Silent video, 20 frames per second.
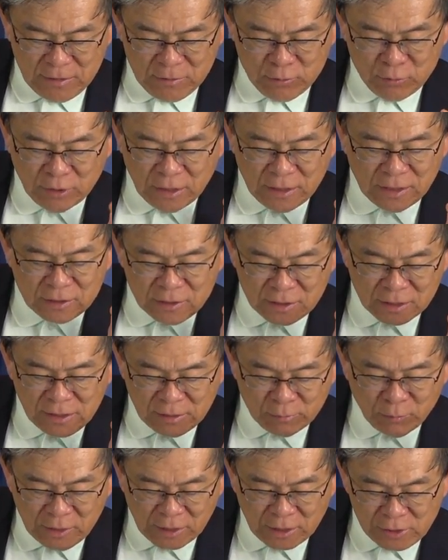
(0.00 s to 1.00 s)
决定这些
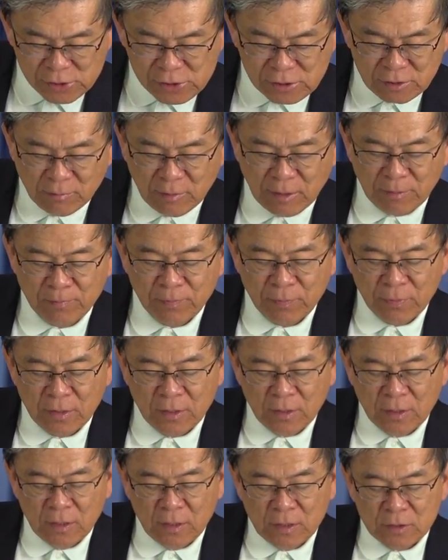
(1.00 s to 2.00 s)
问题是什么，
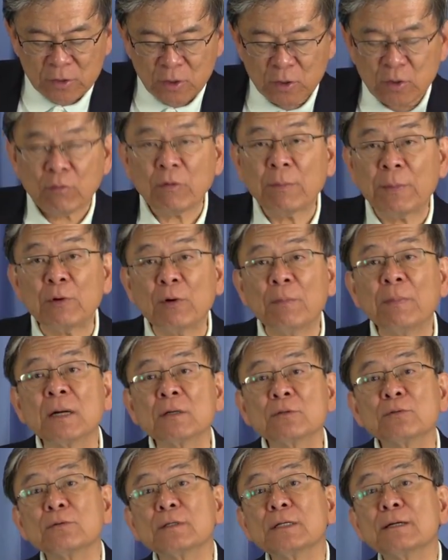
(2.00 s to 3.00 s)
是对我们有
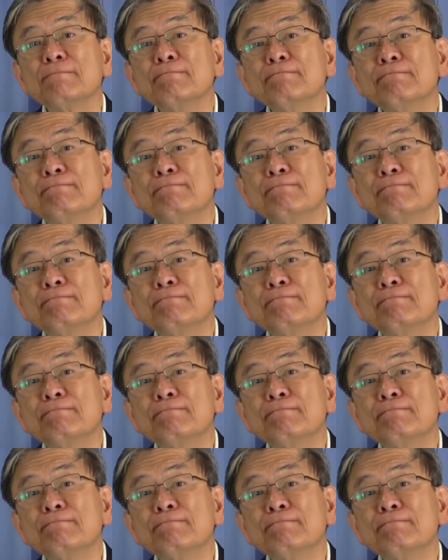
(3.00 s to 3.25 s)
帮助的。